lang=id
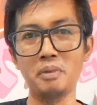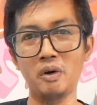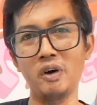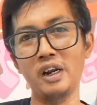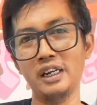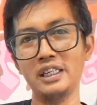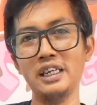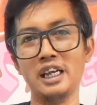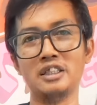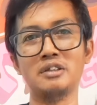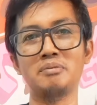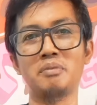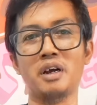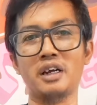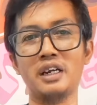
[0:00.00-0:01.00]
pembawa
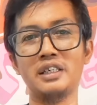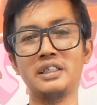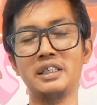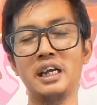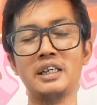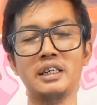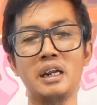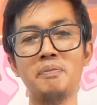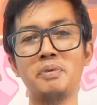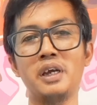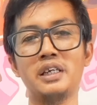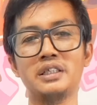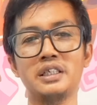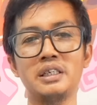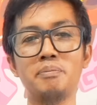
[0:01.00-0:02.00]
liat, maka dia adalah
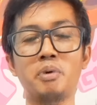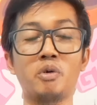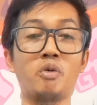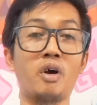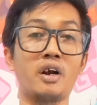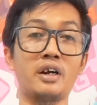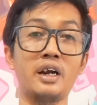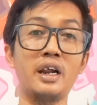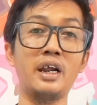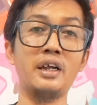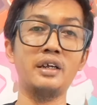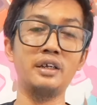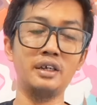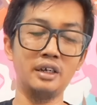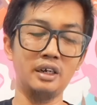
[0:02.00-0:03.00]
biasanya
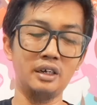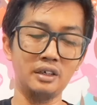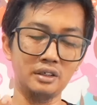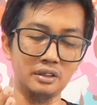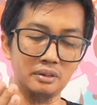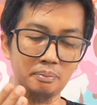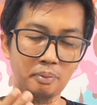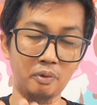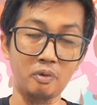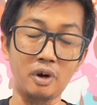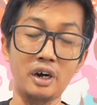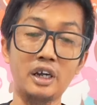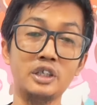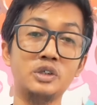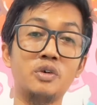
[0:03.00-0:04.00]
berwarna eh,
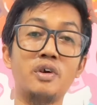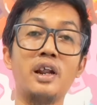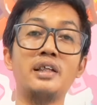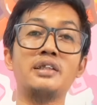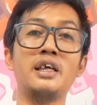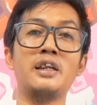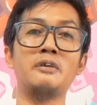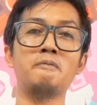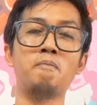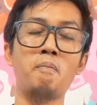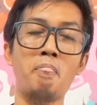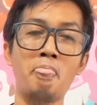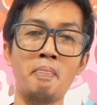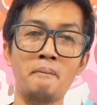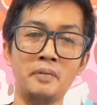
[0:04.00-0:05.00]
berwarna
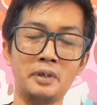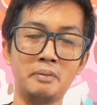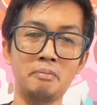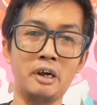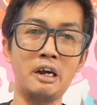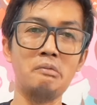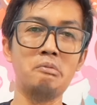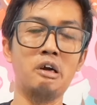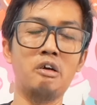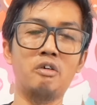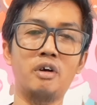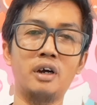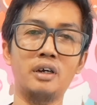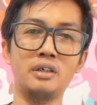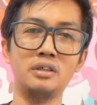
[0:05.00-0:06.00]
kecoklatan dimana
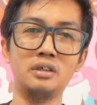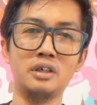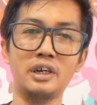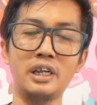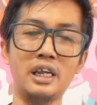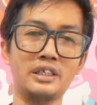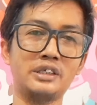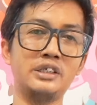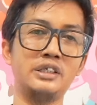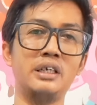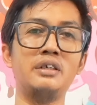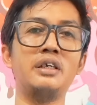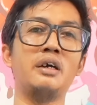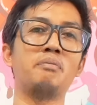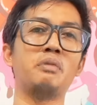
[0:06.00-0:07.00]
bahwa
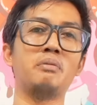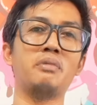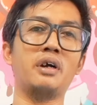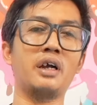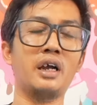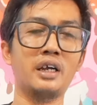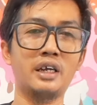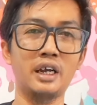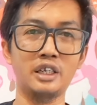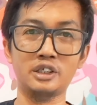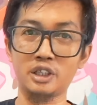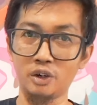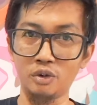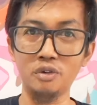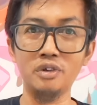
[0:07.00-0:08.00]
reaksinya ya memang agak
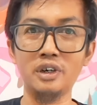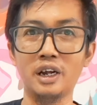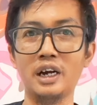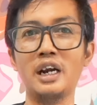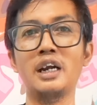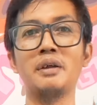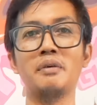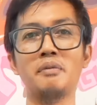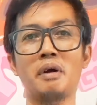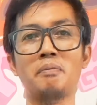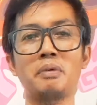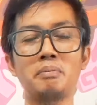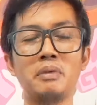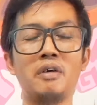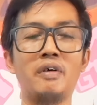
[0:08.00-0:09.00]
slow karena
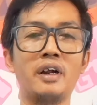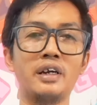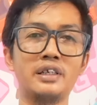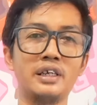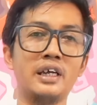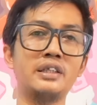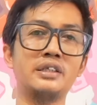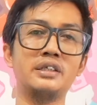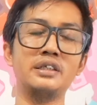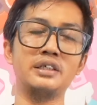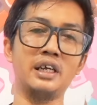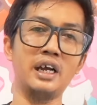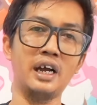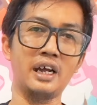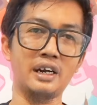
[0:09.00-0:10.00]
memang pembawa liat
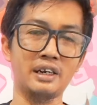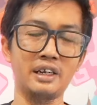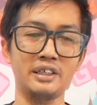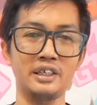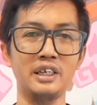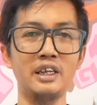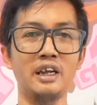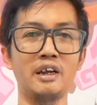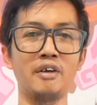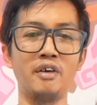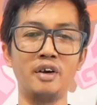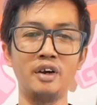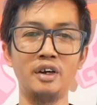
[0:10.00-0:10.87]
sehingga harganya ya